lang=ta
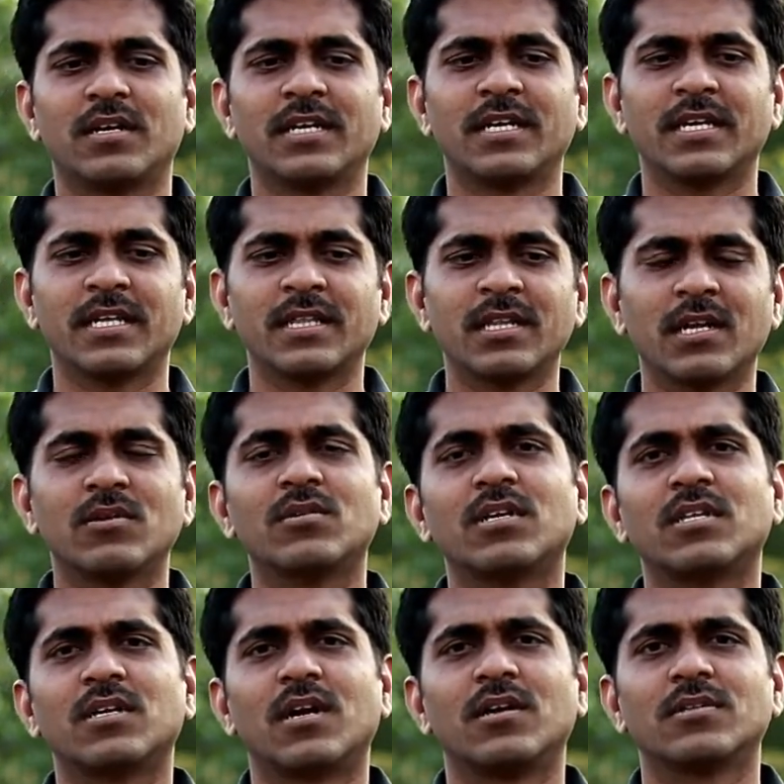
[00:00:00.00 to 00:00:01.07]
நீங்கள் எந்த
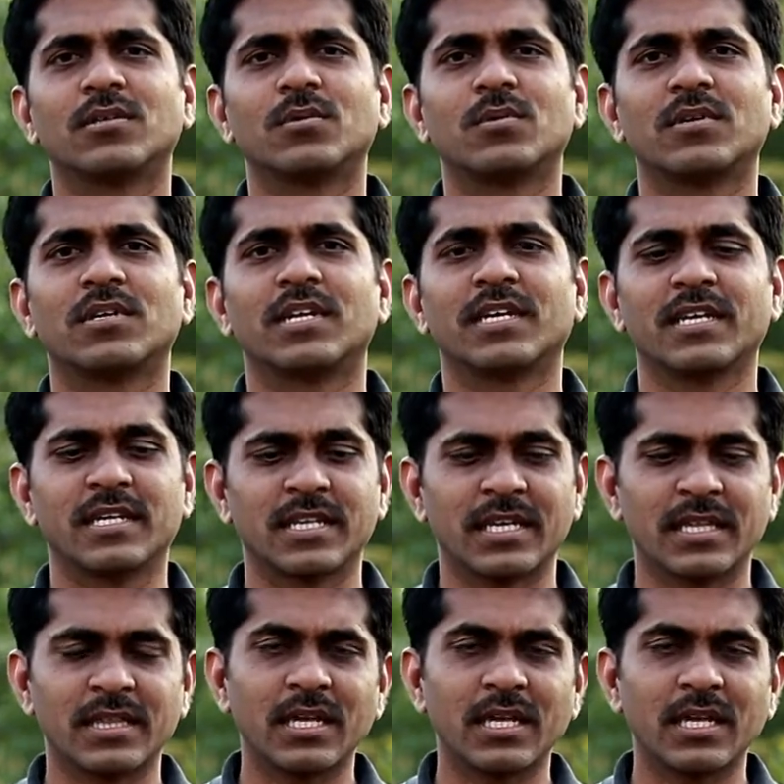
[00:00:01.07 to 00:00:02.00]
அளவுக்கு அதுக்கு அழுத்தம் கொடுக்குறீங்க அதை